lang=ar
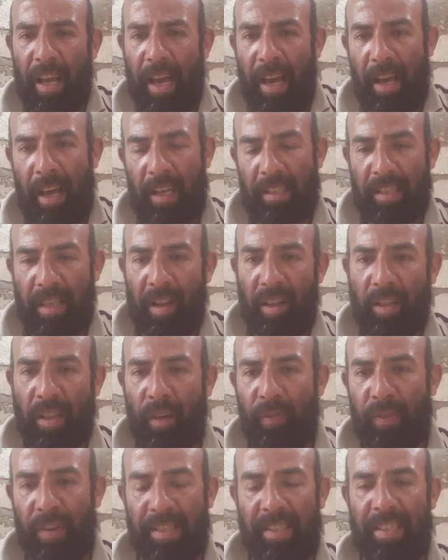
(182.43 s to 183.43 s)
حصلت
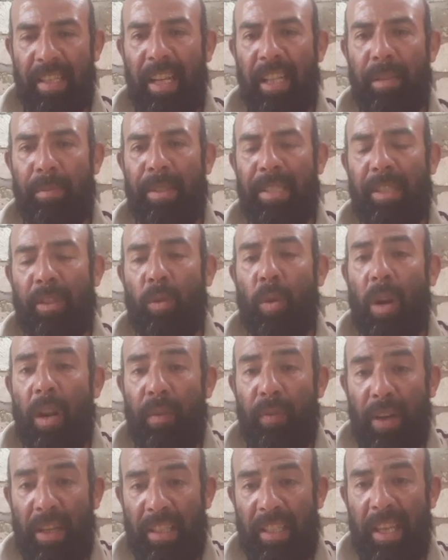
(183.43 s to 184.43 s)
طفره السنه دي بس الذره
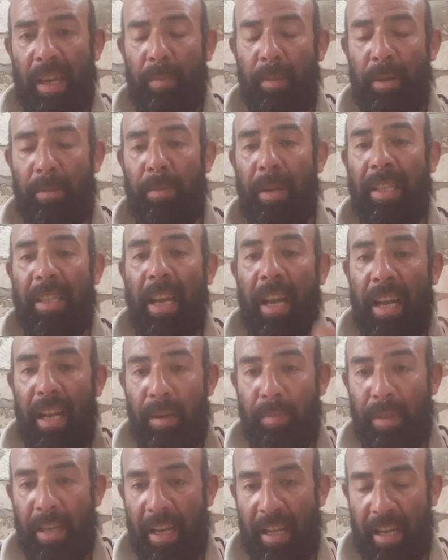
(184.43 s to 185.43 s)
رفعت جامد بقت
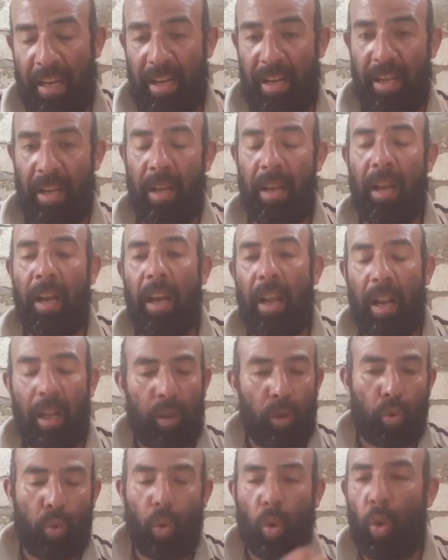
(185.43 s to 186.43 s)
اغلى من الغله
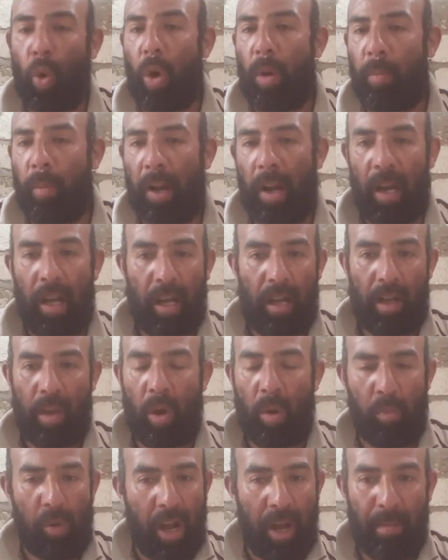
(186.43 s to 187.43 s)
لكن طول عمرها
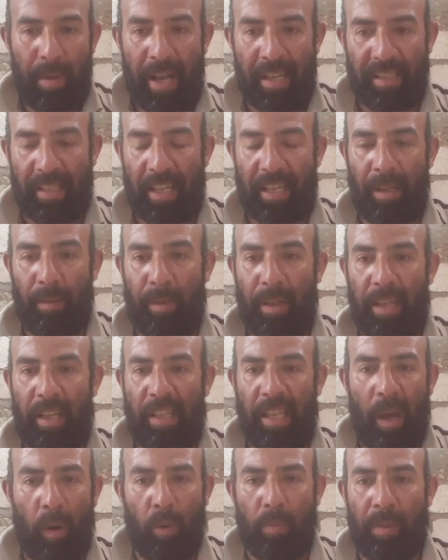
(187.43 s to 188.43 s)
عمرها ما حصلت قبل
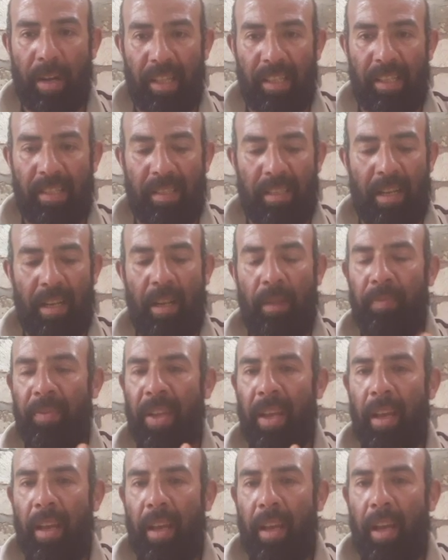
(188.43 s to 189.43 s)
كده دي اول مره تحصل
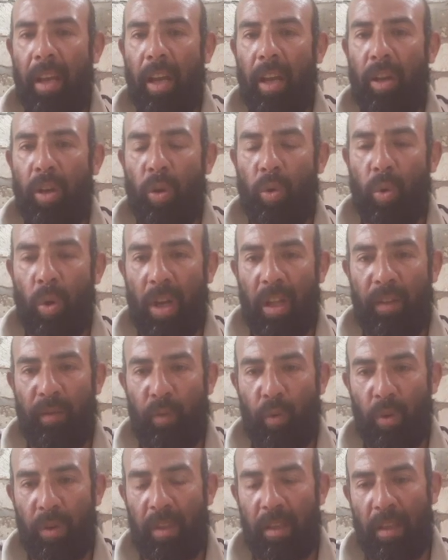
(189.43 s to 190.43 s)
ان الذره
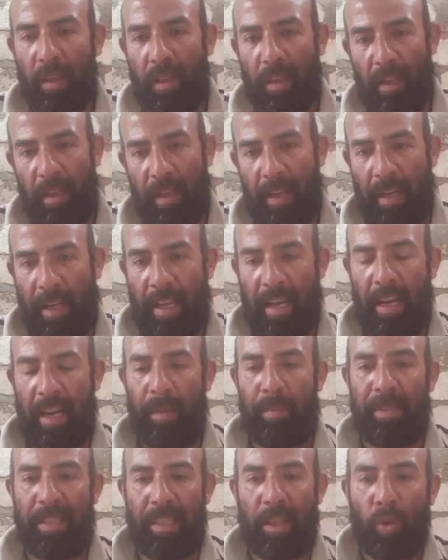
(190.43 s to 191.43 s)
تفوت
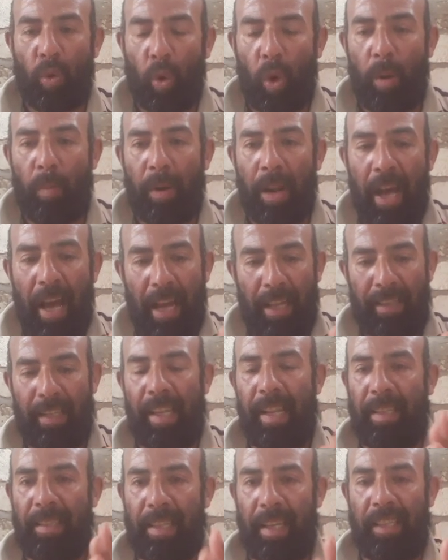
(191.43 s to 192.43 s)
الغله بس هي طول عمرها
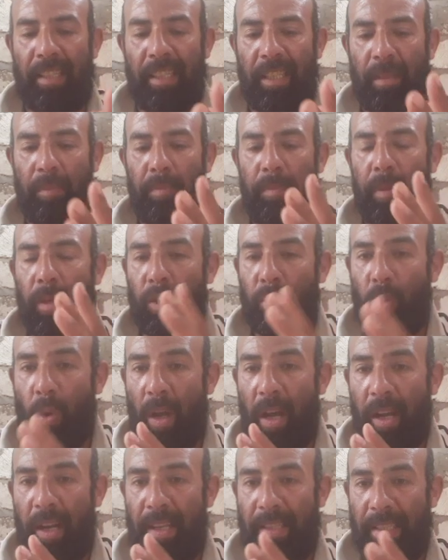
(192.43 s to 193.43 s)
عندنا الترتيب
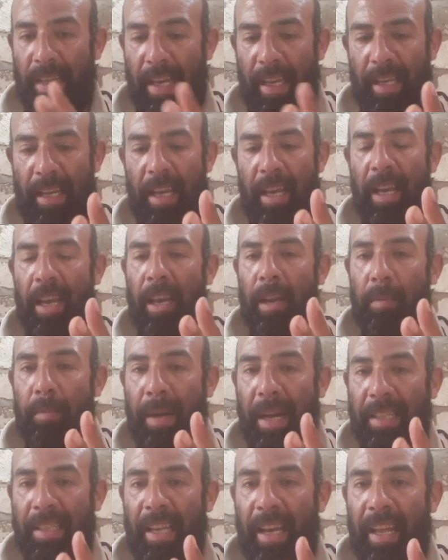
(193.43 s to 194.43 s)
الذره ارخص حاجه
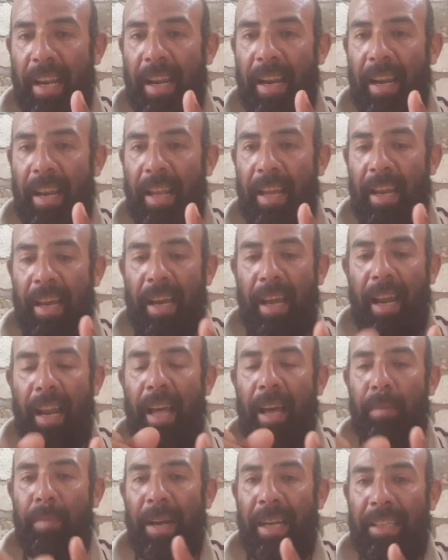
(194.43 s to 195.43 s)
بعديها
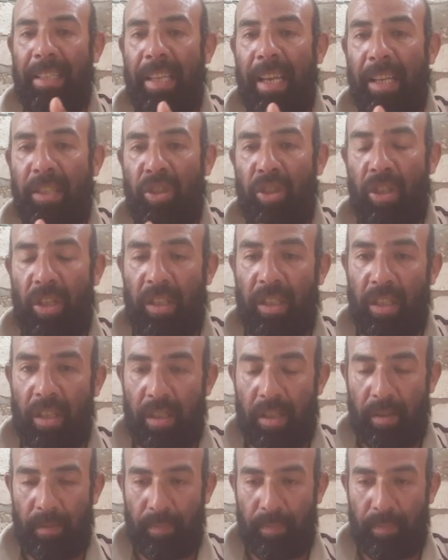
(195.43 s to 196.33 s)
الغله بعديها الشعير